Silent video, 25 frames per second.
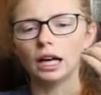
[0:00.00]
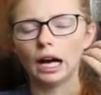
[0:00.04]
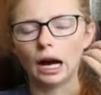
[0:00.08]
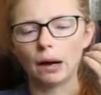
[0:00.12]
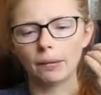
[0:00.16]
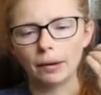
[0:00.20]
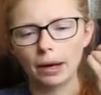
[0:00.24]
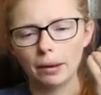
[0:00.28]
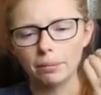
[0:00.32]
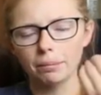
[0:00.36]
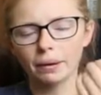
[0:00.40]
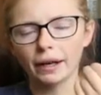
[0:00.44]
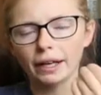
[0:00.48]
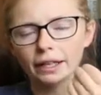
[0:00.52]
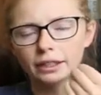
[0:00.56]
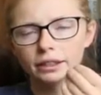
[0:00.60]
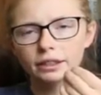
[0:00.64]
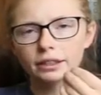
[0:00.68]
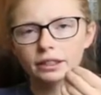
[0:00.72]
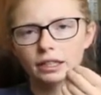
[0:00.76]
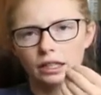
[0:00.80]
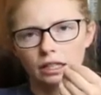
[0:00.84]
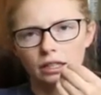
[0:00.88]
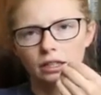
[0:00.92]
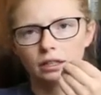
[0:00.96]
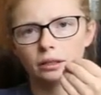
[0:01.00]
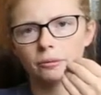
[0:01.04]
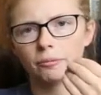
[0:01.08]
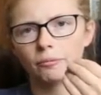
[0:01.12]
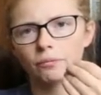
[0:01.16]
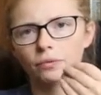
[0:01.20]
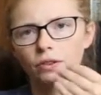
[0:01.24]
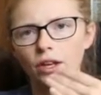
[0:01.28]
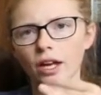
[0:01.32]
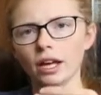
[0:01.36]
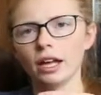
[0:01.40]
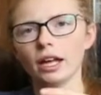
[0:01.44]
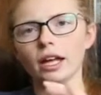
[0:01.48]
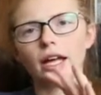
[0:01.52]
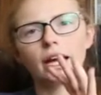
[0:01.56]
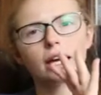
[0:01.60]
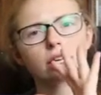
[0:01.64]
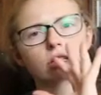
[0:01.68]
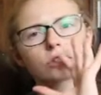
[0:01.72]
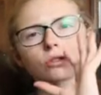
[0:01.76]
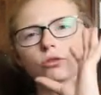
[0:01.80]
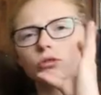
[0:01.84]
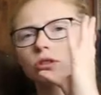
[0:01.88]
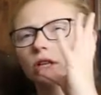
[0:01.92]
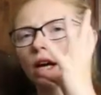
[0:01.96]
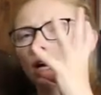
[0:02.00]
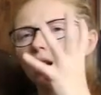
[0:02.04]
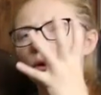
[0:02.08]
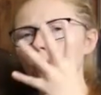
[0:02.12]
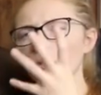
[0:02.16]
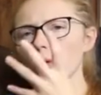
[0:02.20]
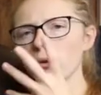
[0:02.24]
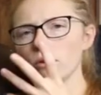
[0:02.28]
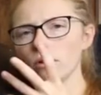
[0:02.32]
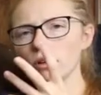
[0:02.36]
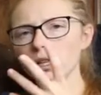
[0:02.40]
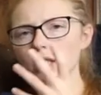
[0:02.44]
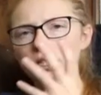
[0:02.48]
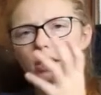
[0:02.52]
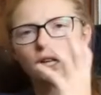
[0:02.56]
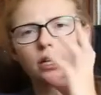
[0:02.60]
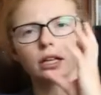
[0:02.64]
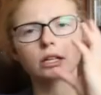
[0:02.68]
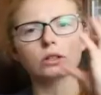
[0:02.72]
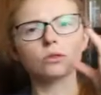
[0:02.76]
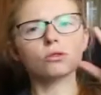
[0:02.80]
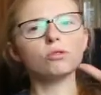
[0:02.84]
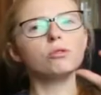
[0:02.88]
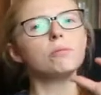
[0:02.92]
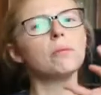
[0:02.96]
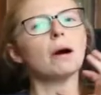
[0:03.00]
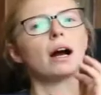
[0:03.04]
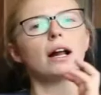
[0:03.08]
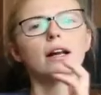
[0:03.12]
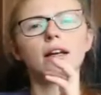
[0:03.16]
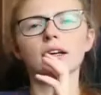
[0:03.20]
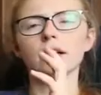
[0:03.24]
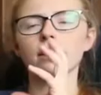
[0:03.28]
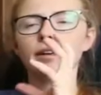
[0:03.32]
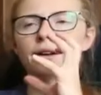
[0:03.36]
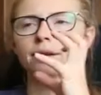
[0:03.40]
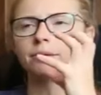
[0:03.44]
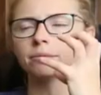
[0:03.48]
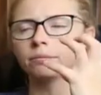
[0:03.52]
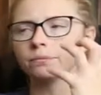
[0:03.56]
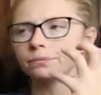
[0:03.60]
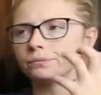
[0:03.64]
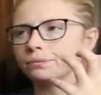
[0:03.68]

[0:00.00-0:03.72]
aber er brennt nicht. Er ist total ölig, er geht überall hin.